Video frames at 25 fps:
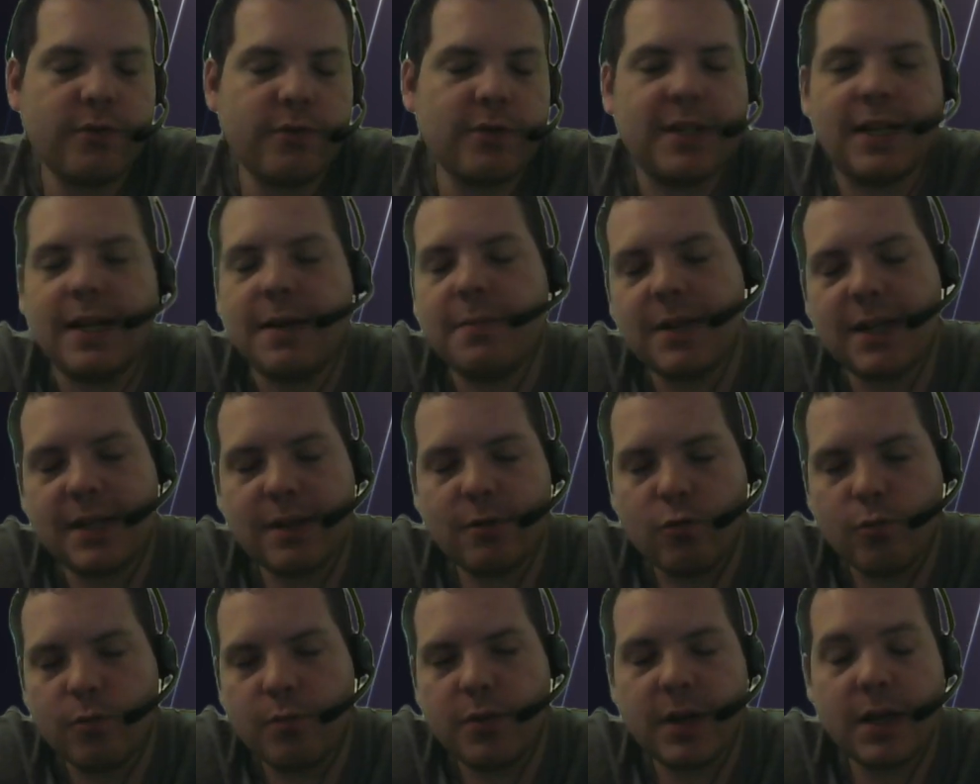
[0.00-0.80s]
vous avez peut-être
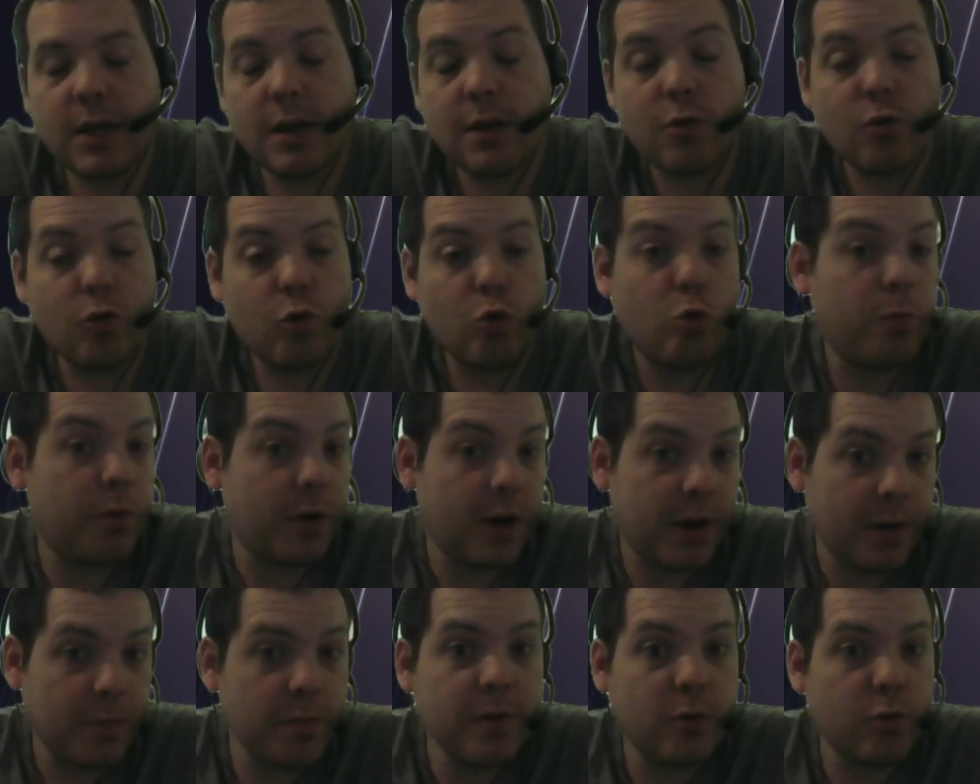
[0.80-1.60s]
compris que le
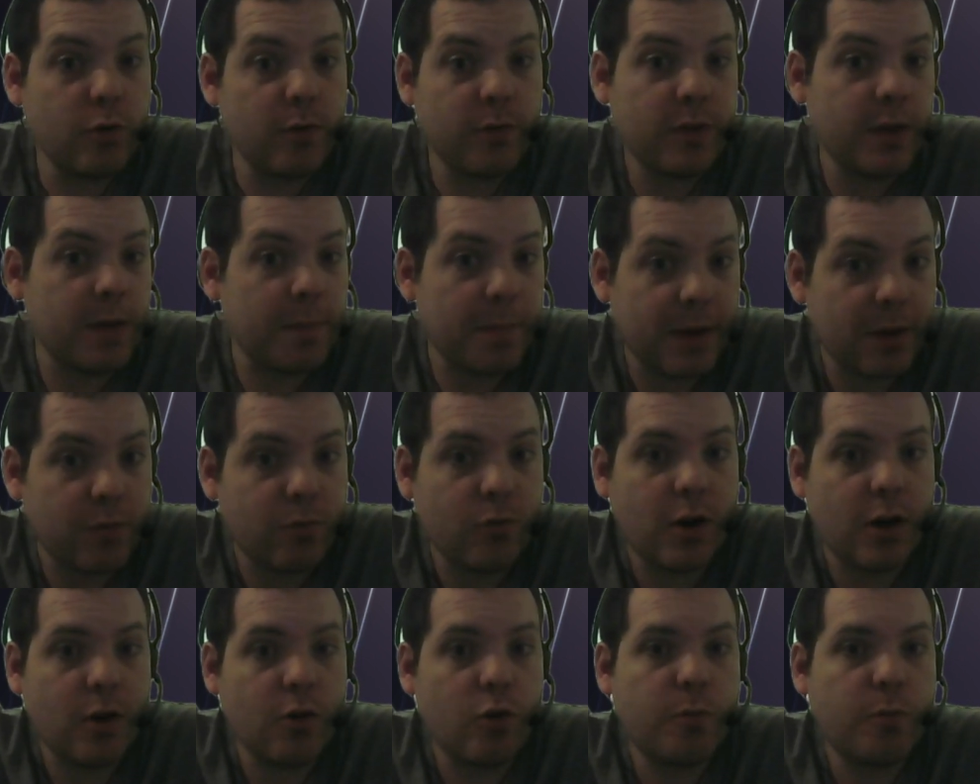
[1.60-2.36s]
problème ne venait pas de moi.